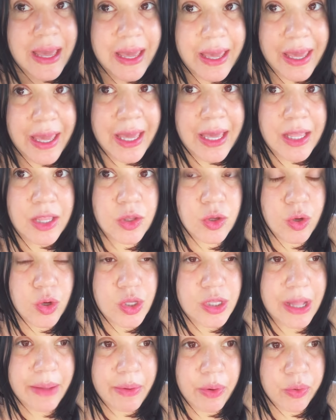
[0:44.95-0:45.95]
Y yo
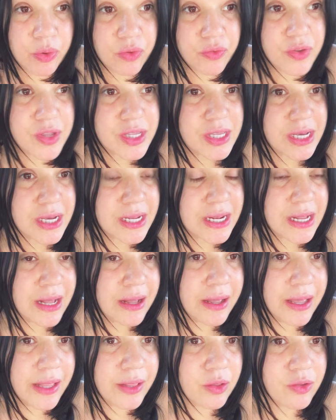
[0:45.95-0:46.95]
estaba en una
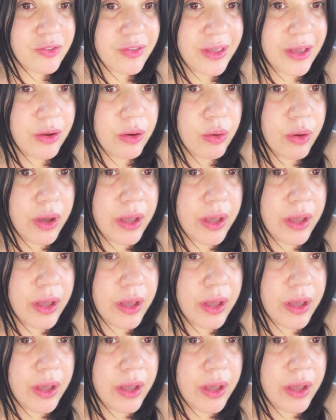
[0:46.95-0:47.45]
oficina, entonces...